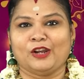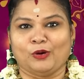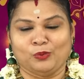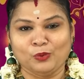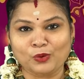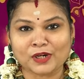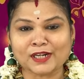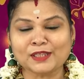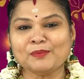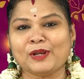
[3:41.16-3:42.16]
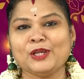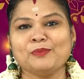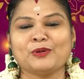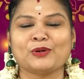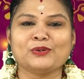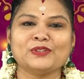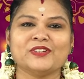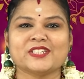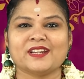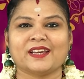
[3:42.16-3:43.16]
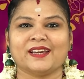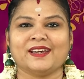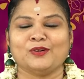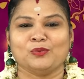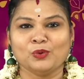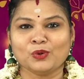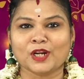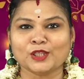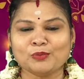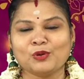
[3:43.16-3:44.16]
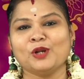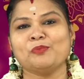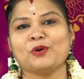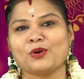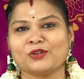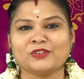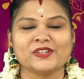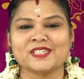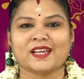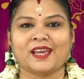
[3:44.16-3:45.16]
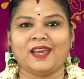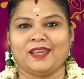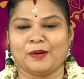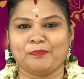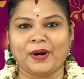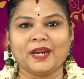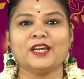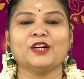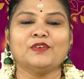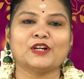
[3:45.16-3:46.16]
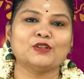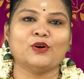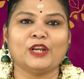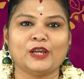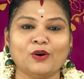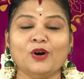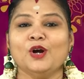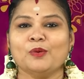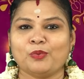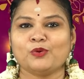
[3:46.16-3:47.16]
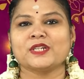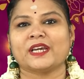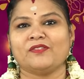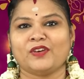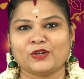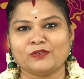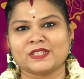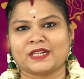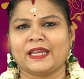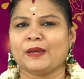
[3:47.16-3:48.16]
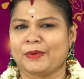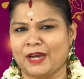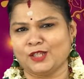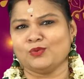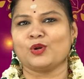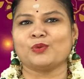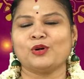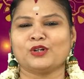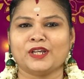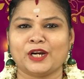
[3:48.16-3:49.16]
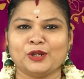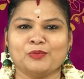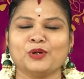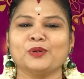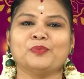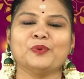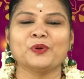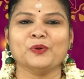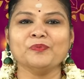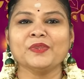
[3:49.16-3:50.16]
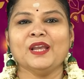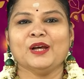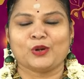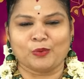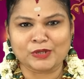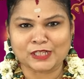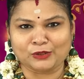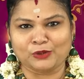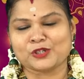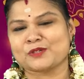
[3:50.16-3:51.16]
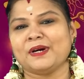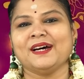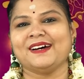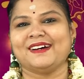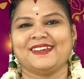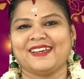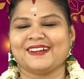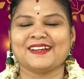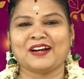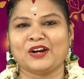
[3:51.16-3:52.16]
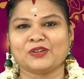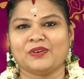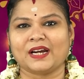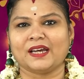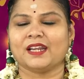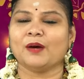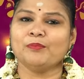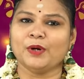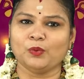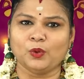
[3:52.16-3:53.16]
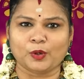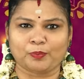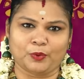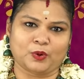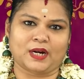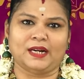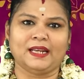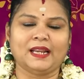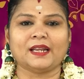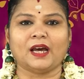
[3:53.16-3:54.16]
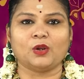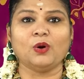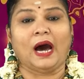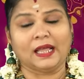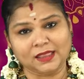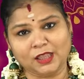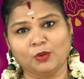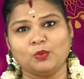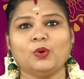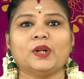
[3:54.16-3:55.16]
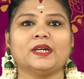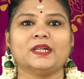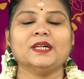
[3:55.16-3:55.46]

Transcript: நான் ஊர்லேருந்து மல்லிகைப்பூ கொண்டு வந்து வச்சுருக்கேன் ஊர்லேருந்து முல்லைப்பூ கொண்டு வந்து வச்சுருக்கேன் இங்கே பனிக்கு வருதோ இல்லையோ பூஜைக்கு வேணும்னு வச்சுருக்கேன் எப்பயாவது ஒரு மொட்டு ரெண்டு மொட்டு பூக்கும் ரொம்ப சந்தோஷமாக என்கிட்ட காட்டுவாங்க நம்ம ஊர் பூக்கள் இல்லைனாலும் அந்த ஊர்